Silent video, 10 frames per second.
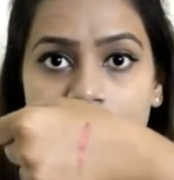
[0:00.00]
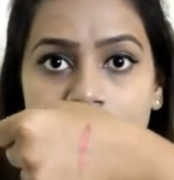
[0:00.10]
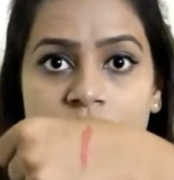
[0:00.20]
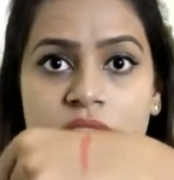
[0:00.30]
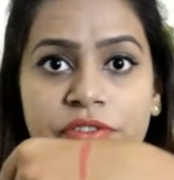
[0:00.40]

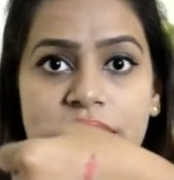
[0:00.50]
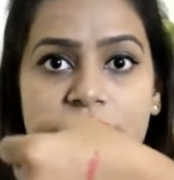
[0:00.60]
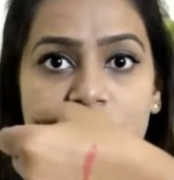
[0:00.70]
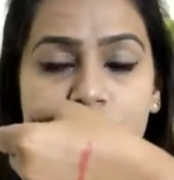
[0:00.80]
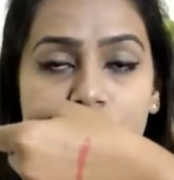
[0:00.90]
सिर्फ
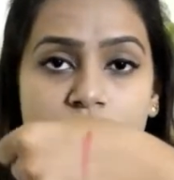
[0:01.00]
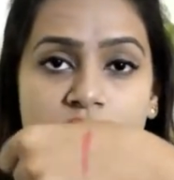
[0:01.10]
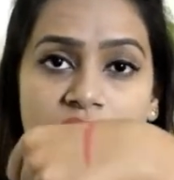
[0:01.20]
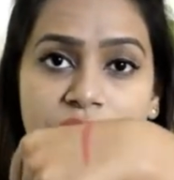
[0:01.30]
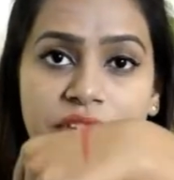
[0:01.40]
एक स्ट्रोक
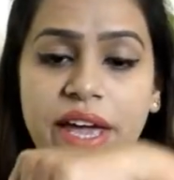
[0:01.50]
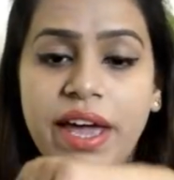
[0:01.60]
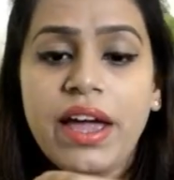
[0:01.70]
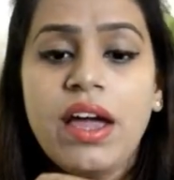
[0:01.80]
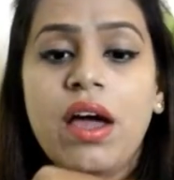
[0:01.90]
काफ़ी
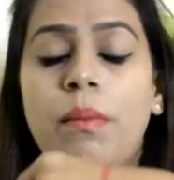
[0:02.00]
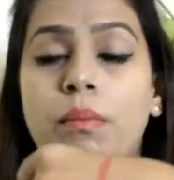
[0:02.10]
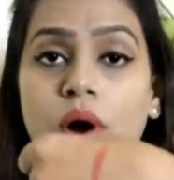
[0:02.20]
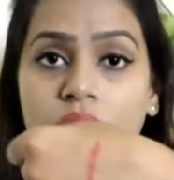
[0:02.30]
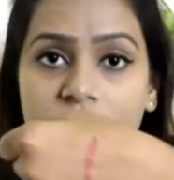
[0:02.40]
है
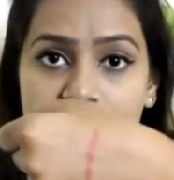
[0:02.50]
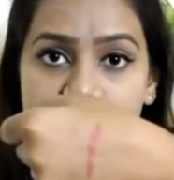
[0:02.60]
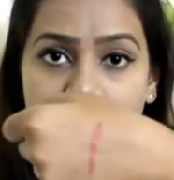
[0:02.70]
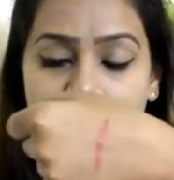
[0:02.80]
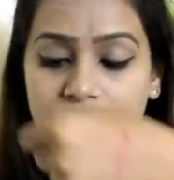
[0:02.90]
बहुत ही
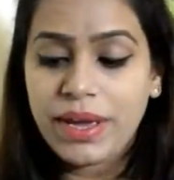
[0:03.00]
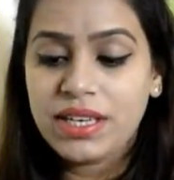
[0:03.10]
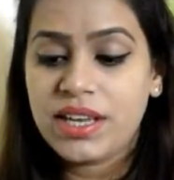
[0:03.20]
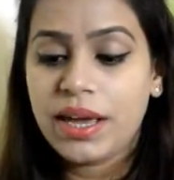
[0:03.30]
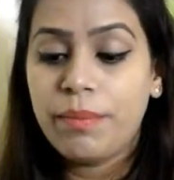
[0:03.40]
अच्छा
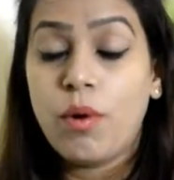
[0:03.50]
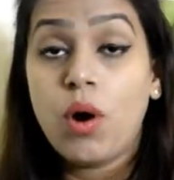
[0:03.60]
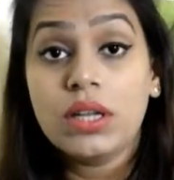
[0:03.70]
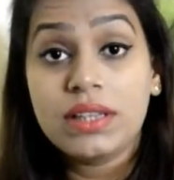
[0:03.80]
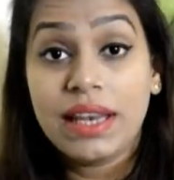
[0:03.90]
पिगमेंट है
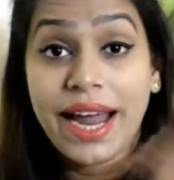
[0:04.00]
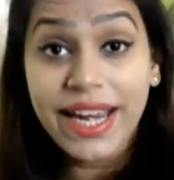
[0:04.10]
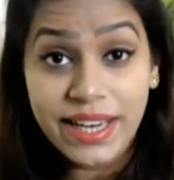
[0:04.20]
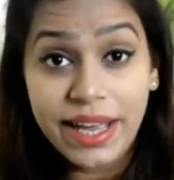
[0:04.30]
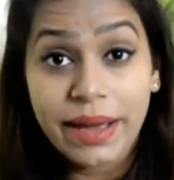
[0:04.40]
बहुत
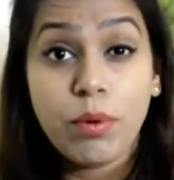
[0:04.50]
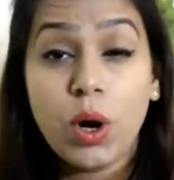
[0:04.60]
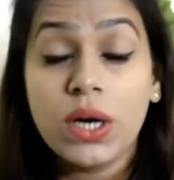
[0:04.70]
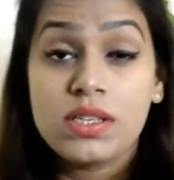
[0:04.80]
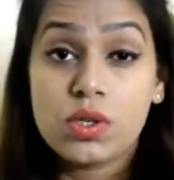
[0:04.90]
लाइट है
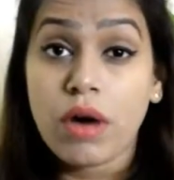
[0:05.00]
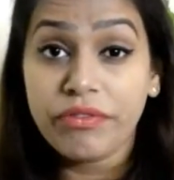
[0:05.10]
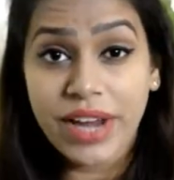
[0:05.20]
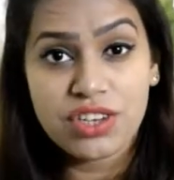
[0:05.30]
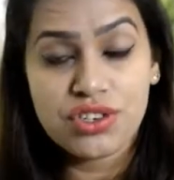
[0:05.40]
बहुत
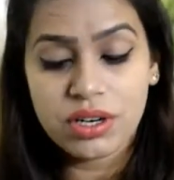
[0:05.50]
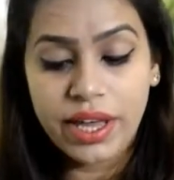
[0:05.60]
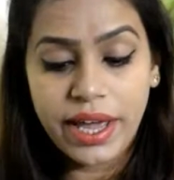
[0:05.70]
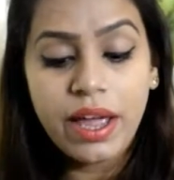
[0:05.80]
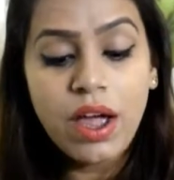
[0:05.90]
सॉफ्ट टेक्सचर्ड
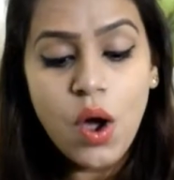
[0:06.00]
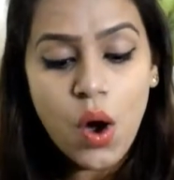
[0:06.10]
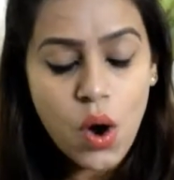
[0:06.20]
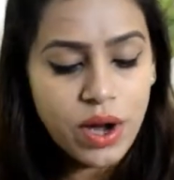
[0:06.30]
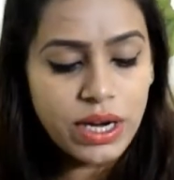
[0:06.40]
है
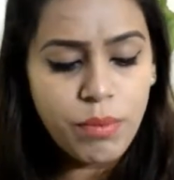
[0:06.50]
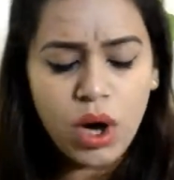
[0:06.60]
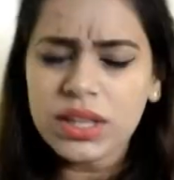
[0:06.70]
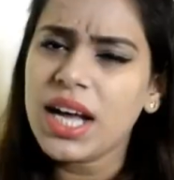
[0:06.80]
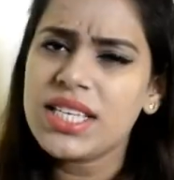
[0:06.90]
और ये
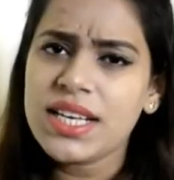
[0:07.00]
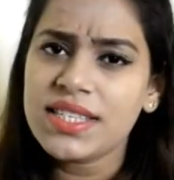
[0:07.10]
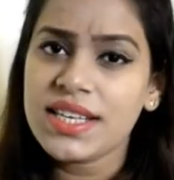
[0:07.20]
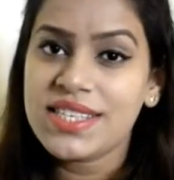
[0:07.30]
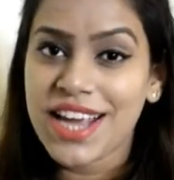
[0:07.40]
बहुत अच्छे
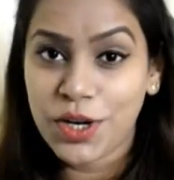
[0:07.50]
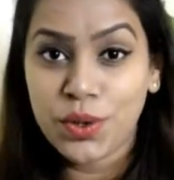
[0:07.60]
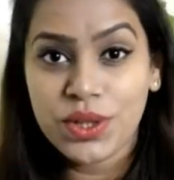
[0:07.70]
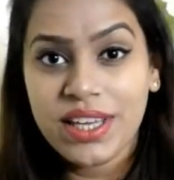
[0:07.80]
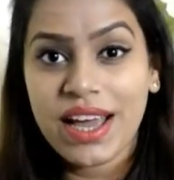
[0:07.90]
से सेट
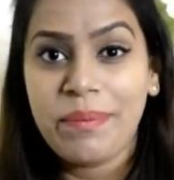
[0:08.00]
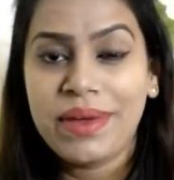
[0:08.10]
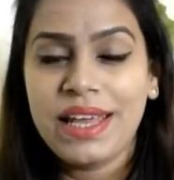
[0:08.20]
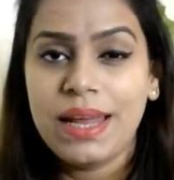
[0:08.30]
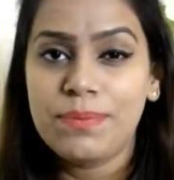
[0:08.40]
होती है
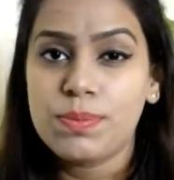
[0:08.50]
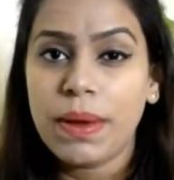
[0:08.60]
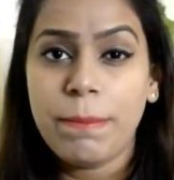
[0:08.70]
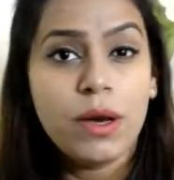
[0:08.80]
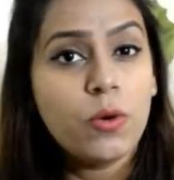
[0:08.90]
आपके लिप्स
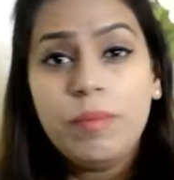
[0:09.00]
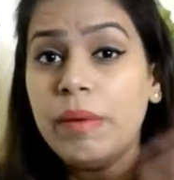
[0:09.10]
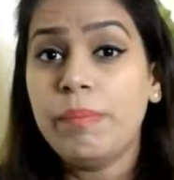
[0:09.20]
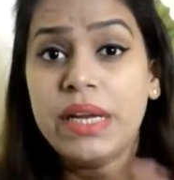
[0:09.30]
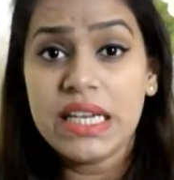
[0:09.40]
पे बिल्कुल भी
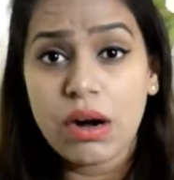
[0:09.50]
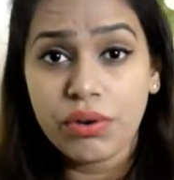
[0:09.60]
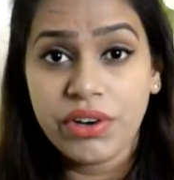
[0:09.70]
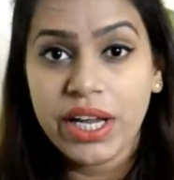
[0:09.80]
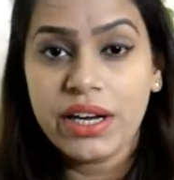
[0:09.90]
ब्लीड
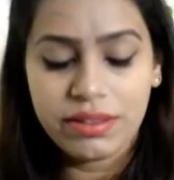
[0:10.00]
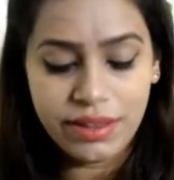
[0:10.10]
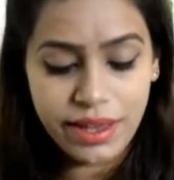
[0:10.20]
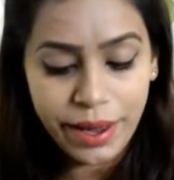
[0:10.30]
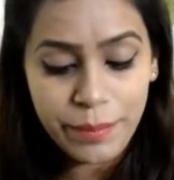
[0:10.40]
आउट नहीं
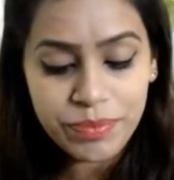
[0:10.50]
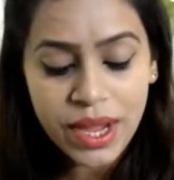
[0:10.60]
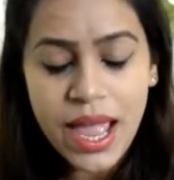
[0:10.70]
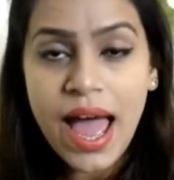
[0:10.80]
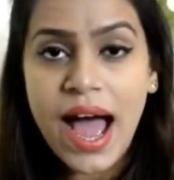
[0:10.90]
करती है
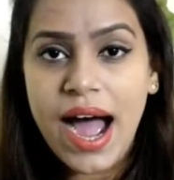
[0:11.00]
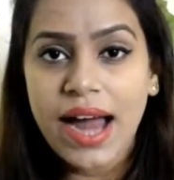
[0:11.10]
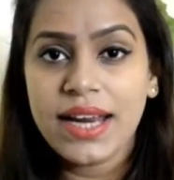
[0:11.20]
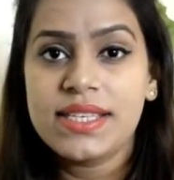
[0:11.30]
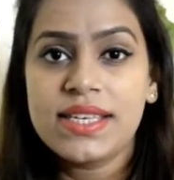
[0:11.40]

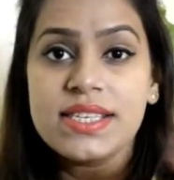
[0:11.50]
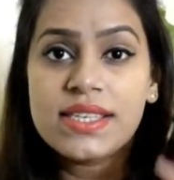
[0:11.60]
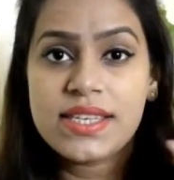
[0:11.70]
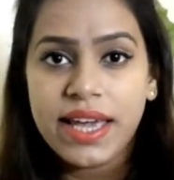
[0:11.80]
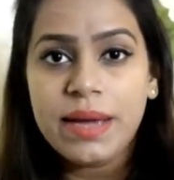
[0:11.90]
एंड इसकी
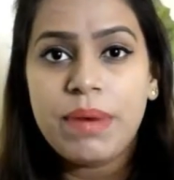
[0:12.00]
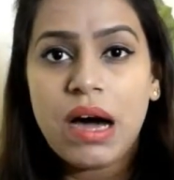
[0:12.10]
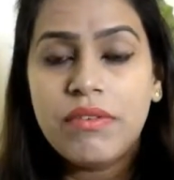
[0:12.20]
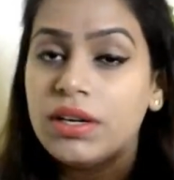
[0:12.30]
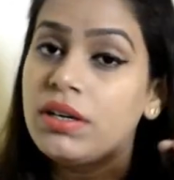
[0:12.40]
स्टेइंग
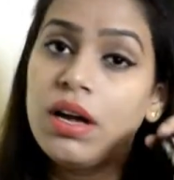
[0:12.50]
पावर